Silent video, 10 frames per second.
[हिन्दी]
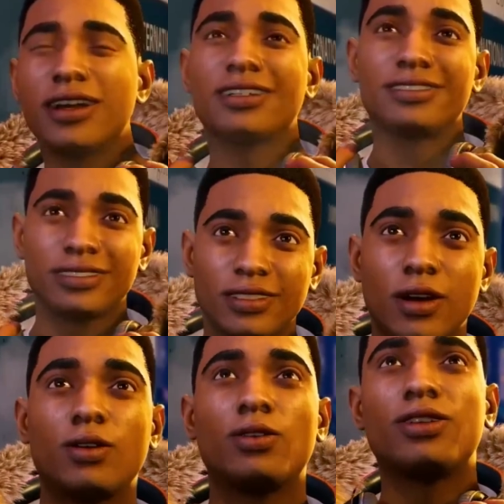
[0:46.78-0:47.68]
कुछ रिप्लाई
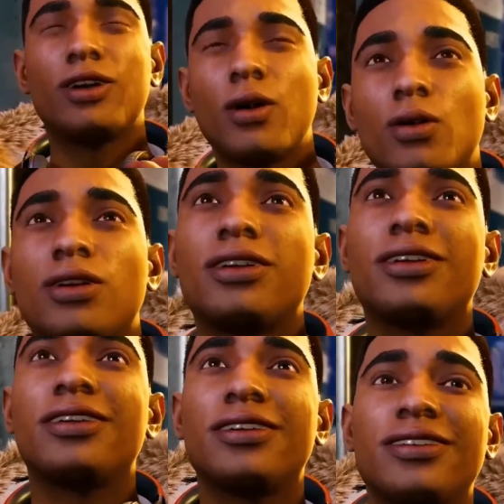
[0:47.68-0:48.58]
हुआ था वो सब कुछ
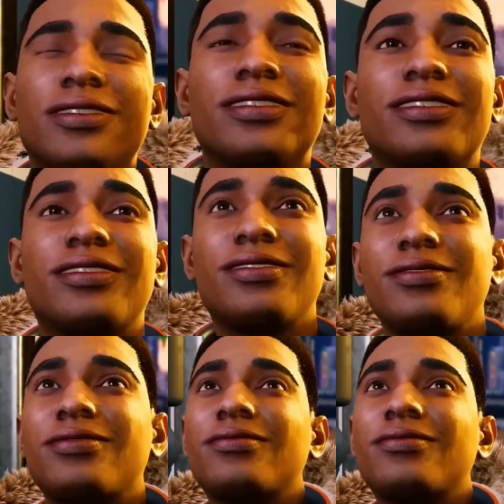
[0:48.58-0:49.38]
हमने लास्ट वीडियो में कवर कर लिया